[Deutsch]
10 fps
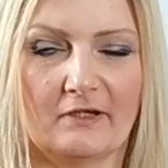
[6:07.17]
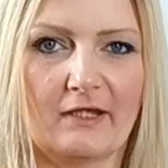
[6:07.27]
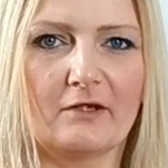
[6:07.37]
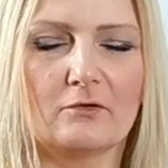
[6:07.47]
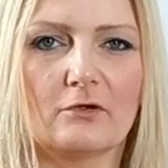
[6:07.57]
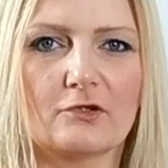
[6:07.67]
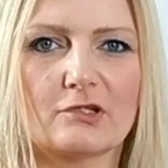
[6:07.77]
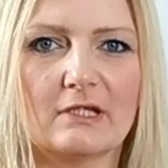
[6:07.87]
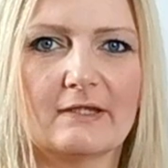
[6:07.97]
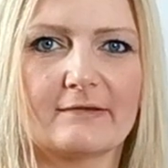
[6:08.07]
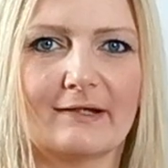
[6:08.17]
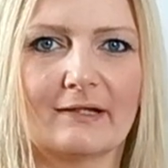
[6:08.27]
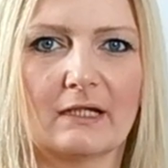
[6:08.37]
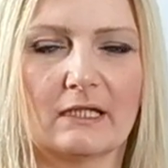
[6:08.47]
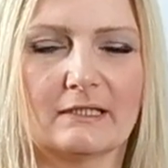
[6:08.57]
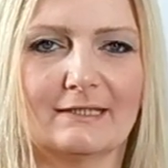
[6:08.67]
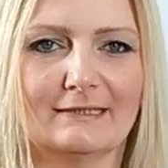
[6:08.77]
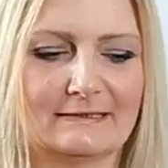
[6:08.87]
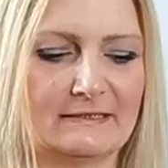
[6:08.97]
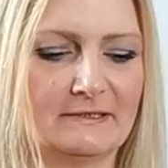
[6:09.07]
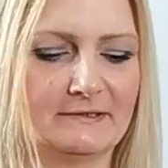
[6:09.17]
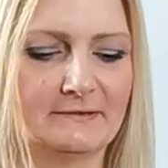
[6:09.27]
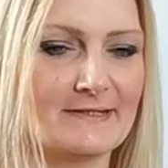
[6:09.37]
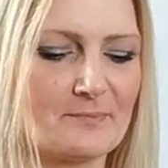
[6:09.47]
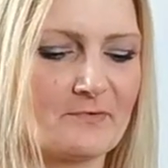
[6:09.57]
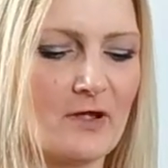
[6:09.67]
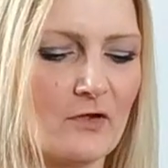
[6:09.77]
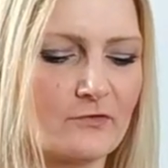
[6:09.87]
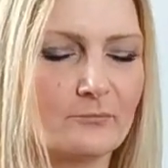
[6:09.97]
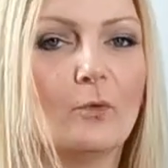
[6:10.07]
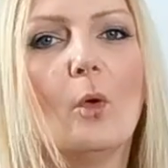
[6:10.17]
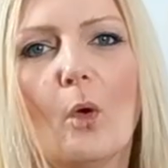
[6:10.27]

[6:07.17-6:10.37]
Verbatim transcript: Ferrero Rocher ist angerichtet. Ich habe es aus dem